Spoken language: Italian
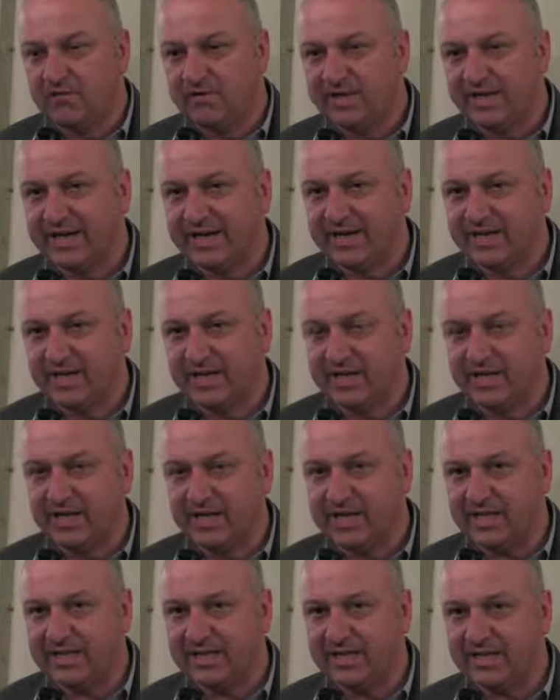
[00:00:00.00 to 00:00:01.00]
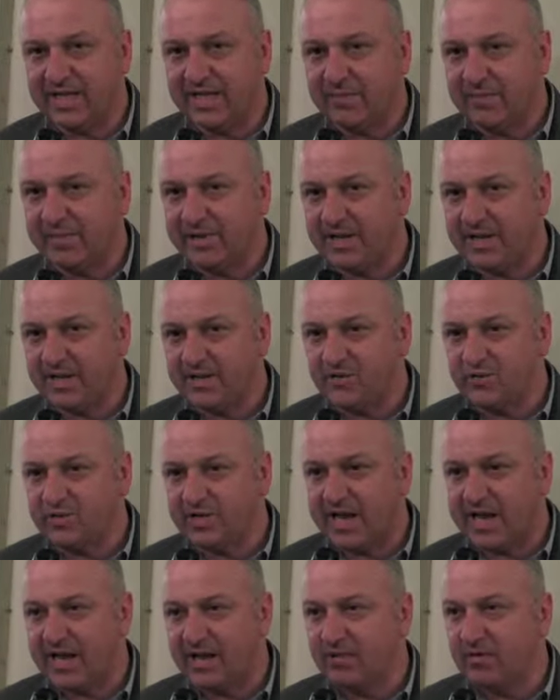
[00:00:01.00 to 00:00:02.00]
venerdì la determina
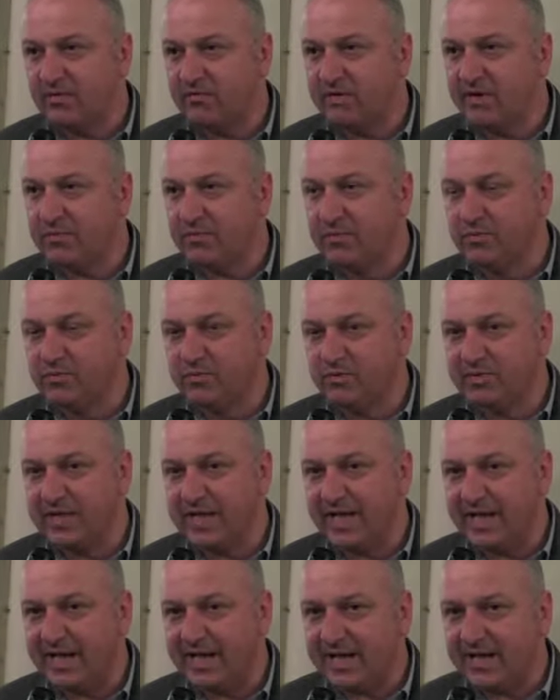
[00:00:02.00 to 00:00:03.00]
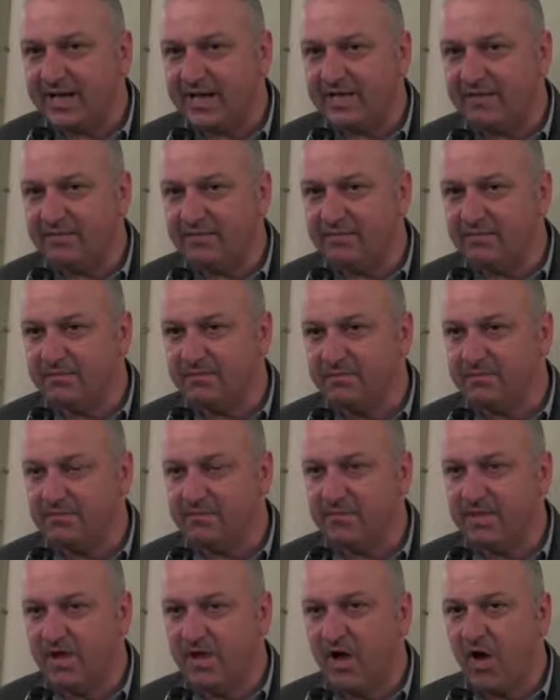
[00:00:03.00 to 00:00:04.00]
regionale dove appunto da in
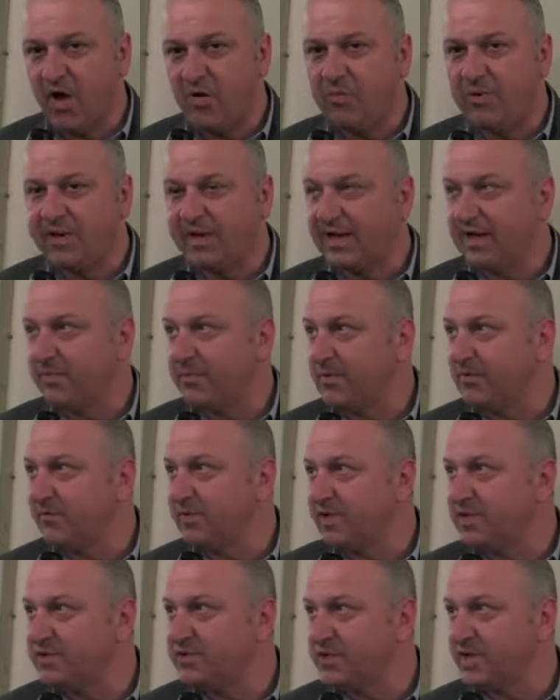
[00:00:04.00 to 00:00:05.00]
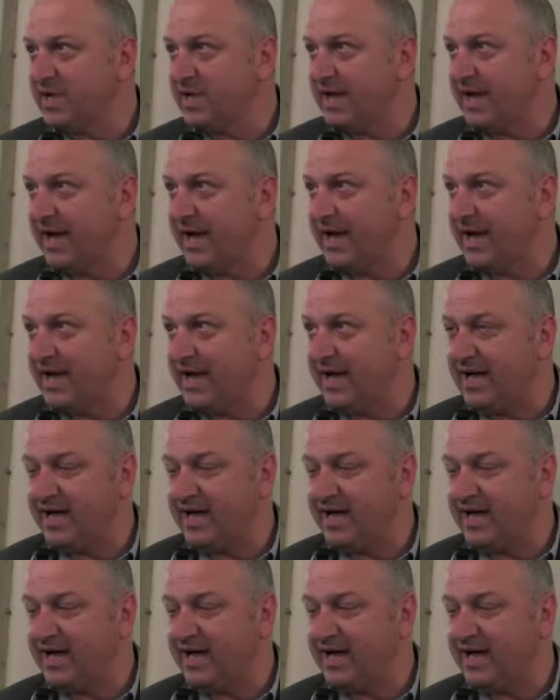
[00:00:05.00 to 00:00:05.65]
obbliga le province a,